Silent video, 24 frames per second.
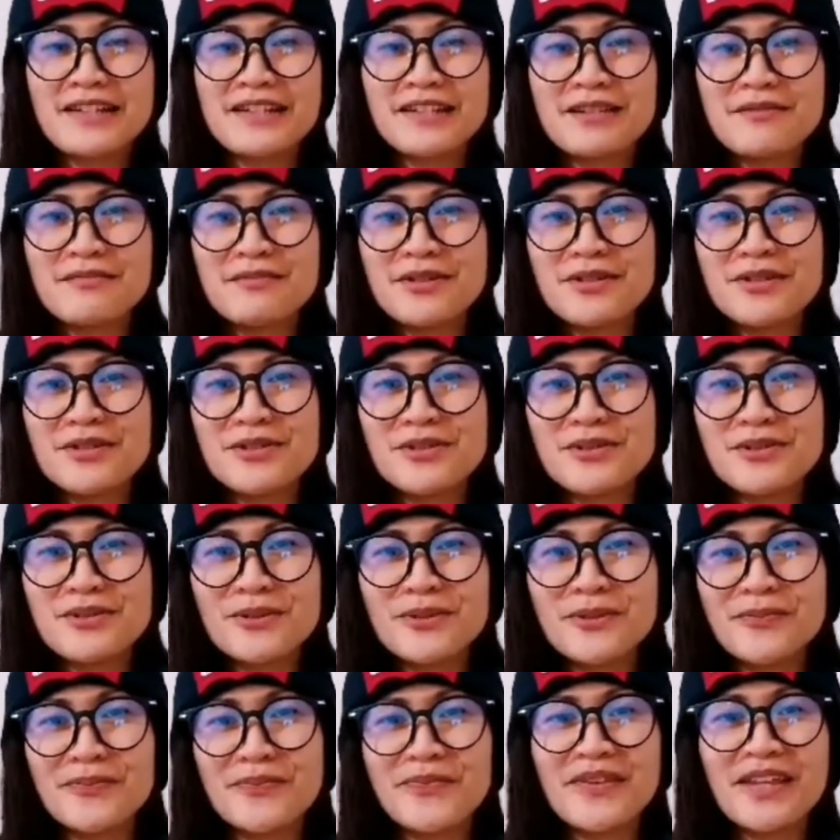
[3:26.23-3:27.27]
Number
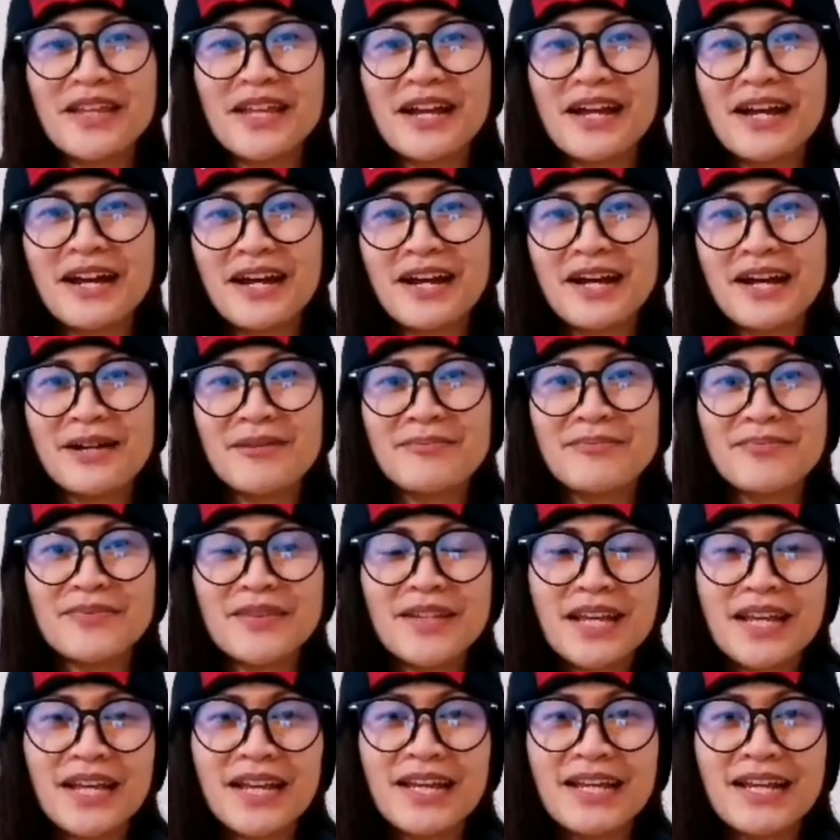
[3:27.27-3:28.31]
two, um,
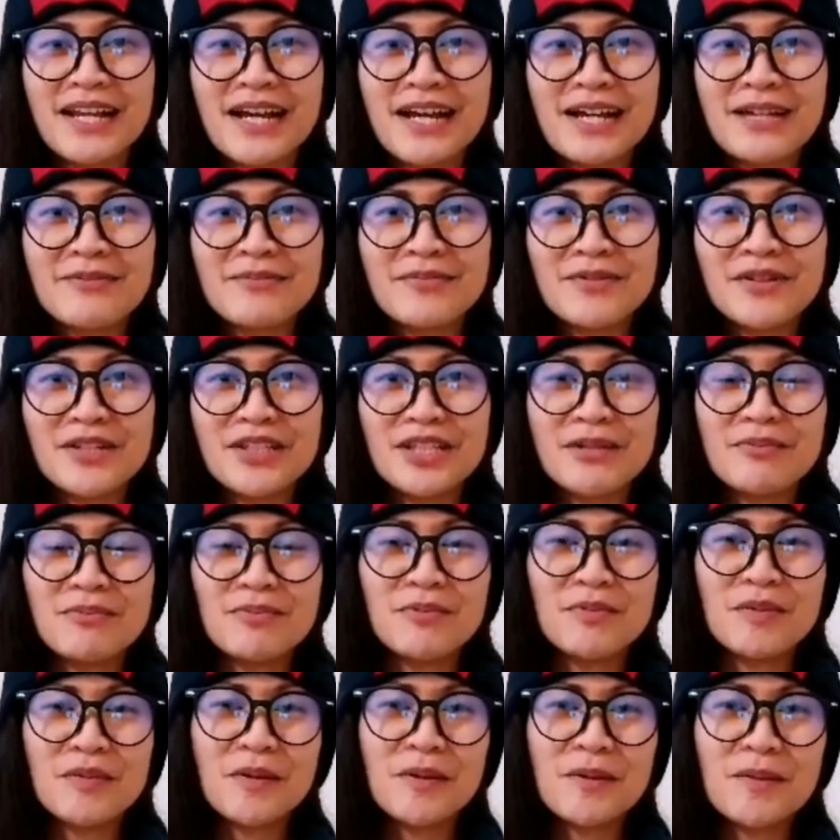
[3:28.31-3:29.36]
kailangan po hindi
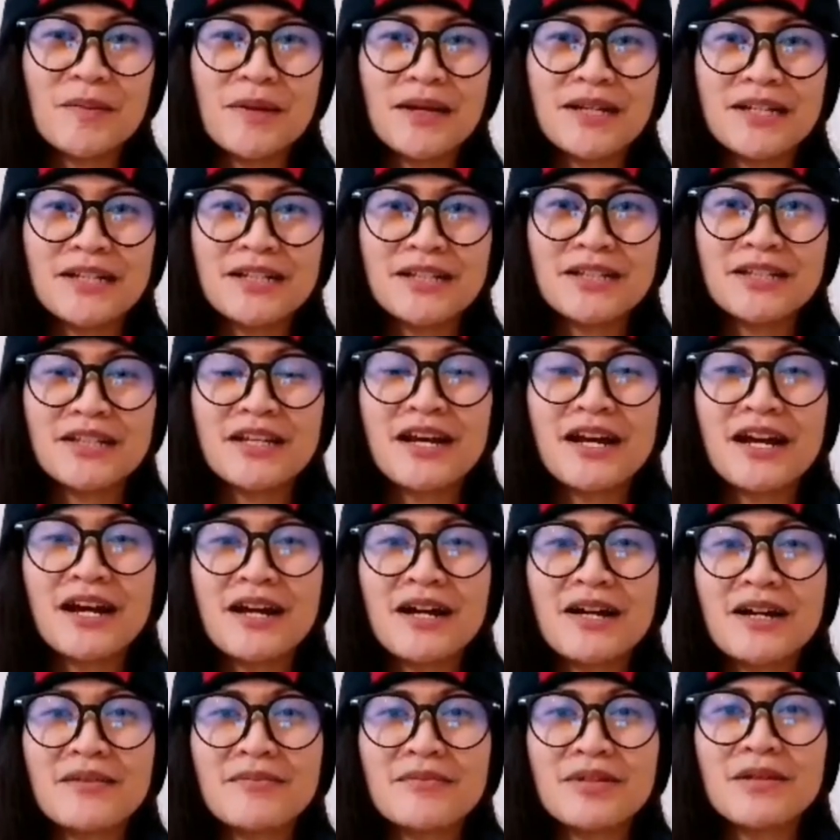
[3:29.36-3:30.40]
po bababa ng
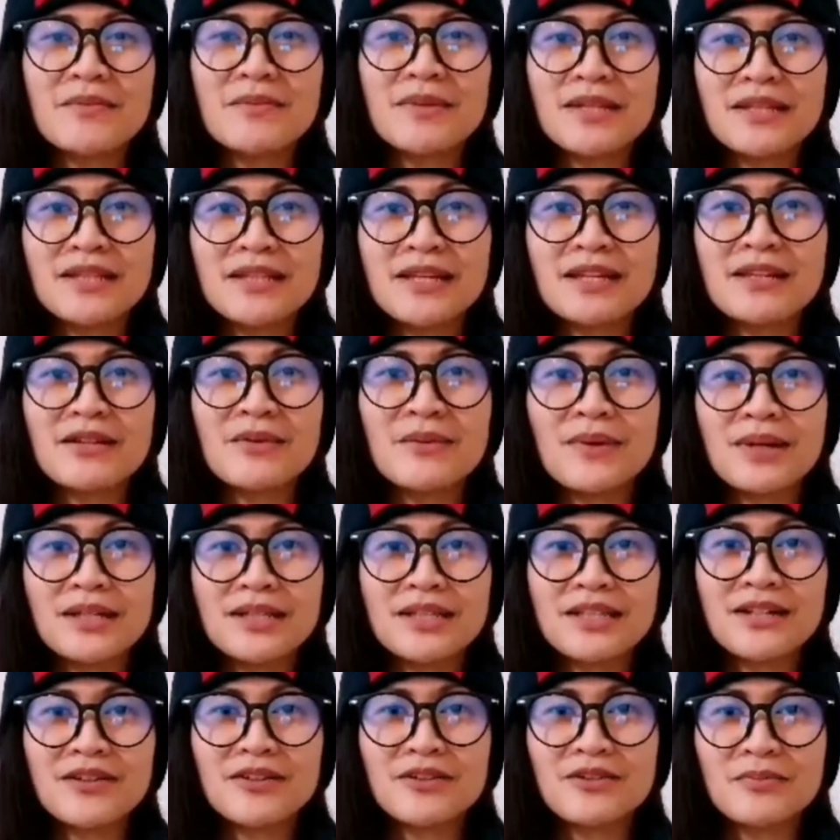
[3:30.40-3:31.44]
um, labing dalawang
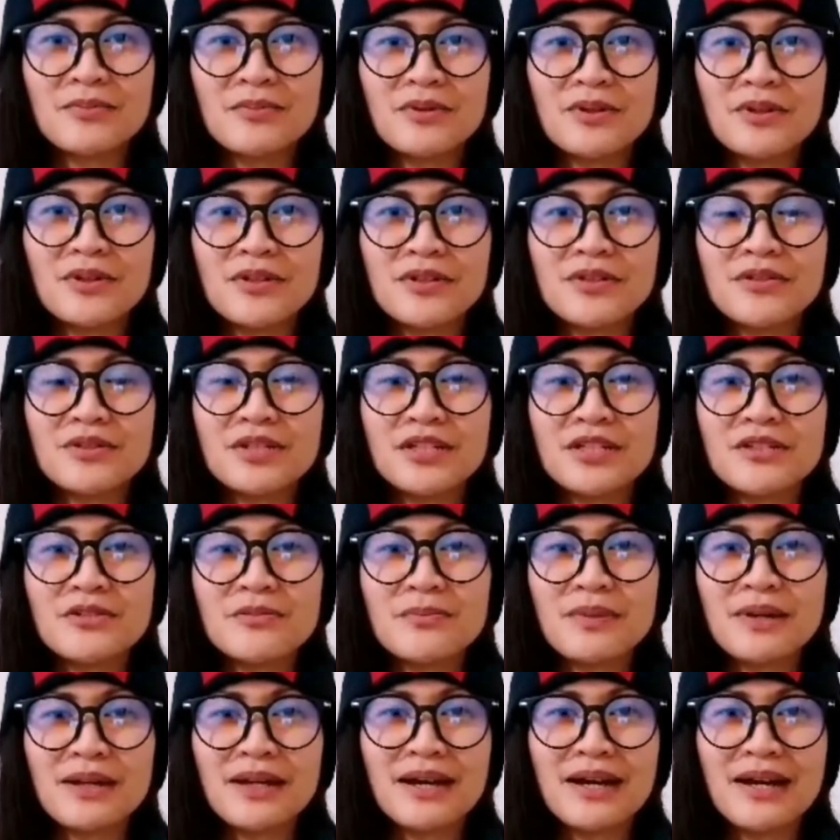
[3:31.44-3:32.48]
taon po yung inyong
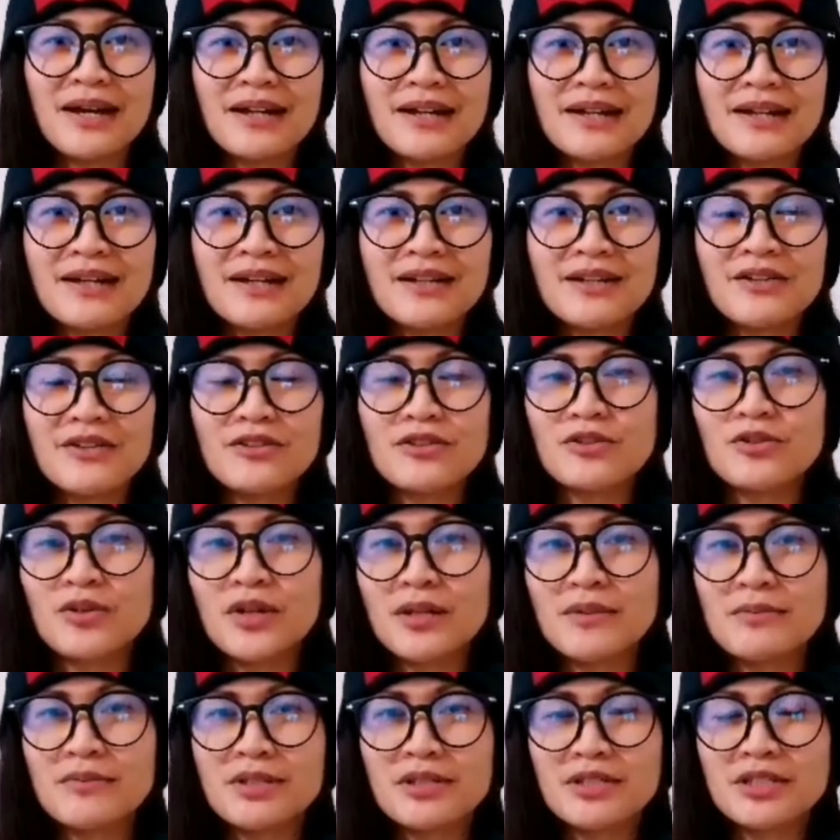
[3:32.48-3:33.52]
pag-aaral o
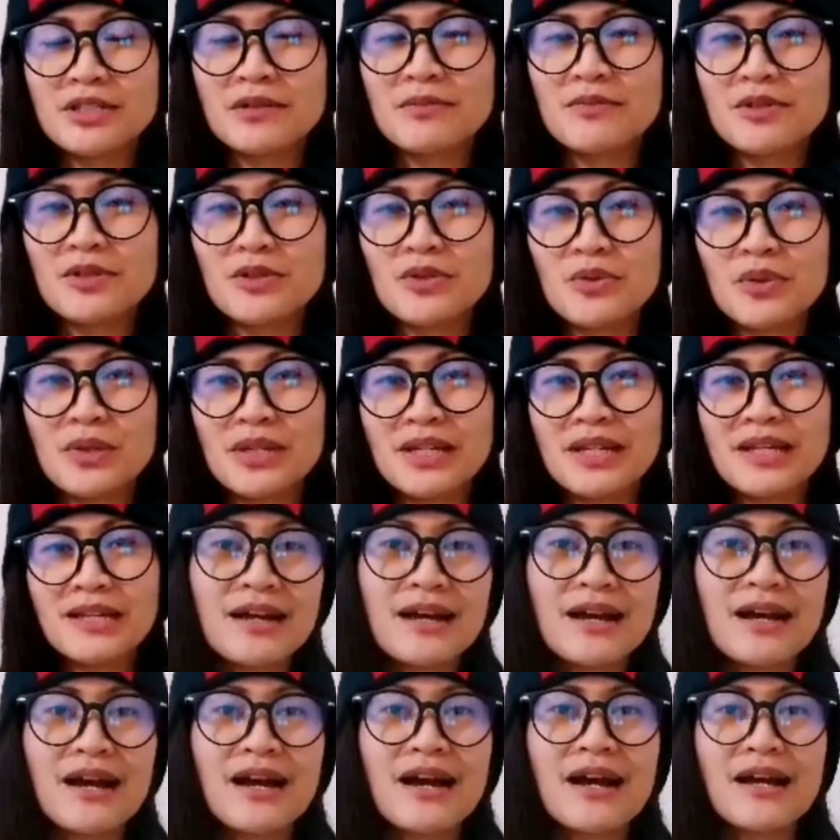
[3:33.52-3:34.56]
12 years of
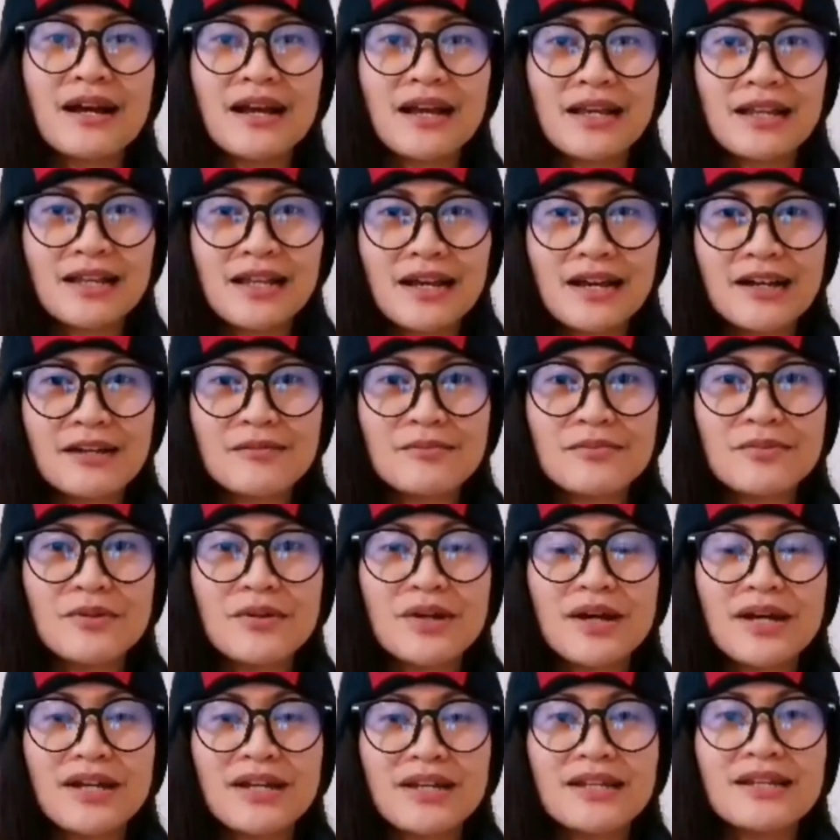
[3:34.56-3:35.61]
schooling. Ang kailangan
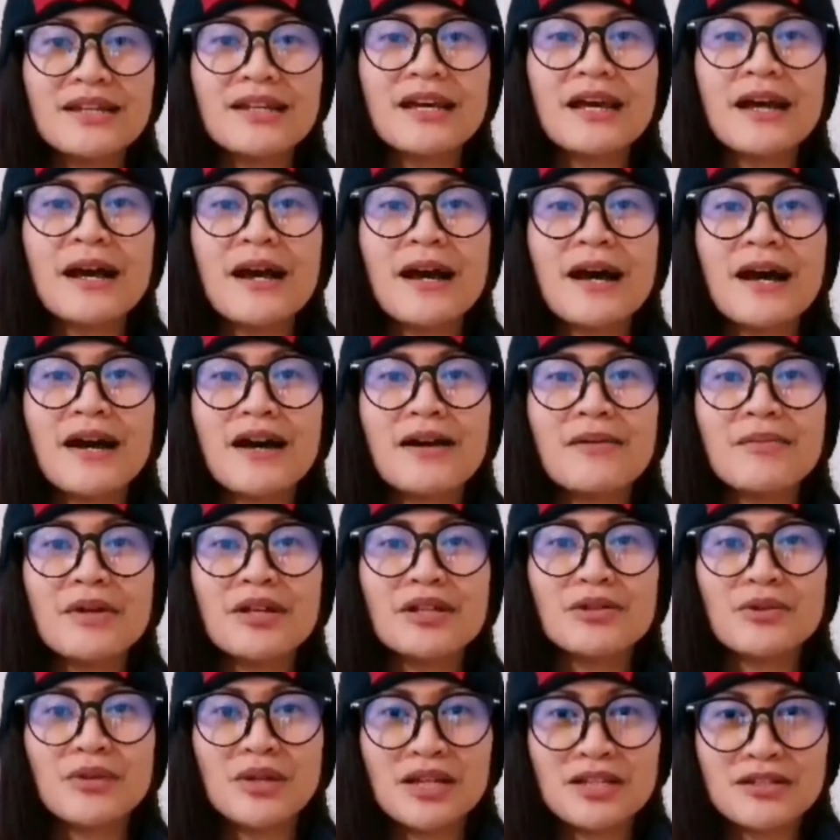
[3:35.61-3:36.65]
po ay um,
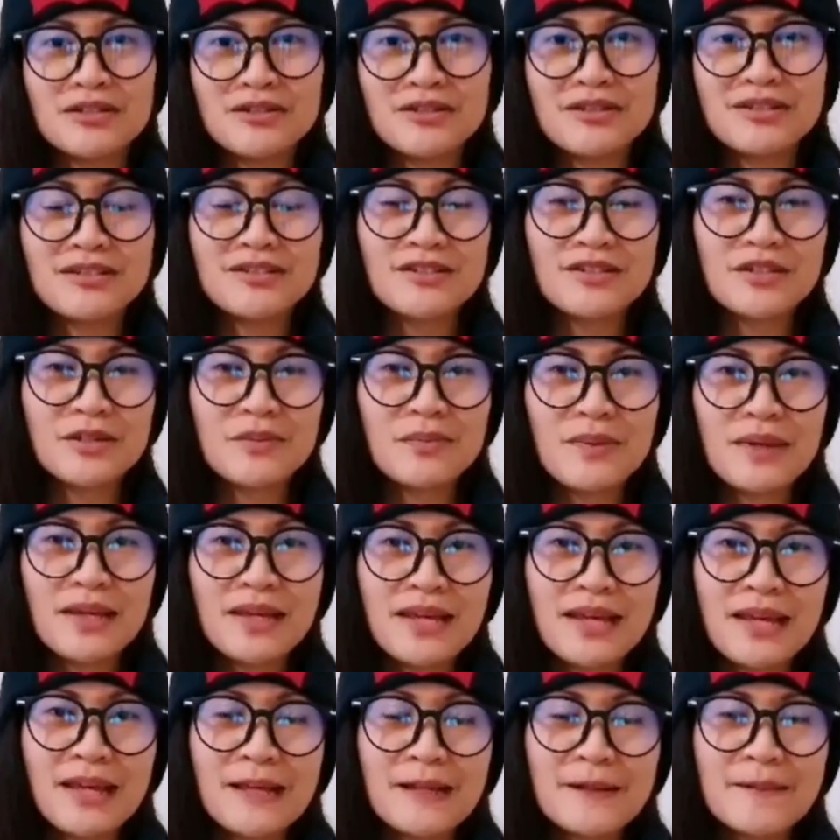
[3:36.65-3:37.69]
educational
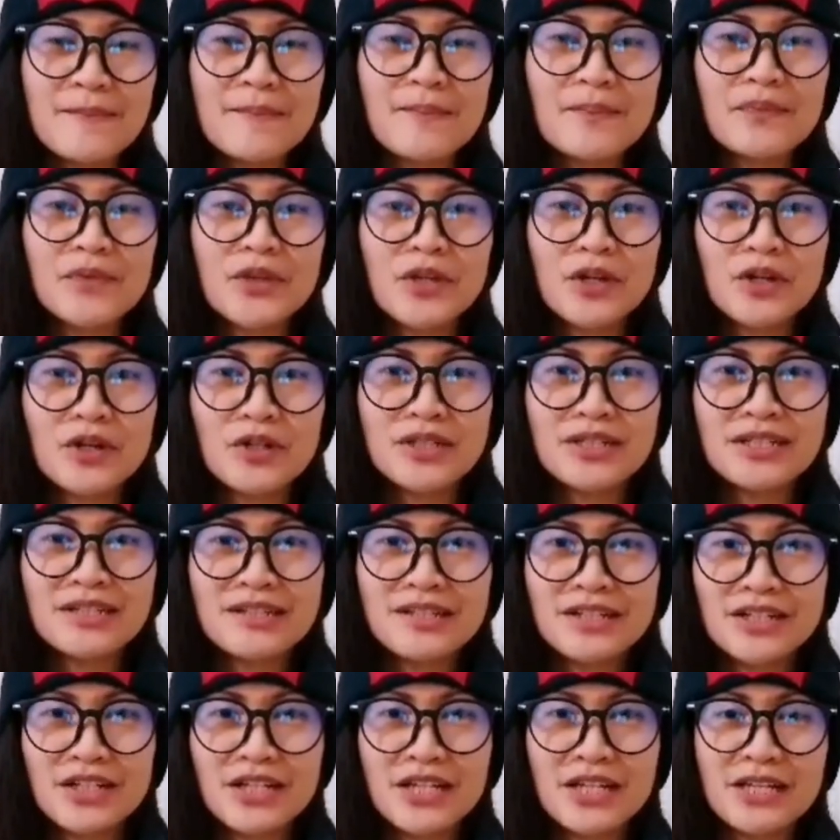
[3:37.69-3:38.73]
certificate or
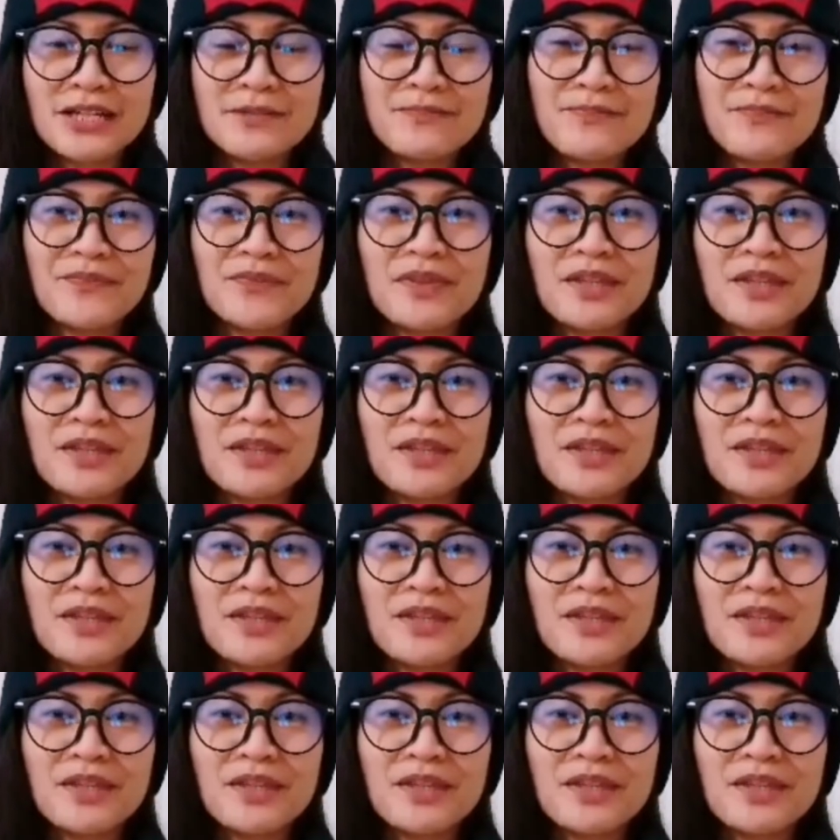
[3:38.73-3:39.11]
degree.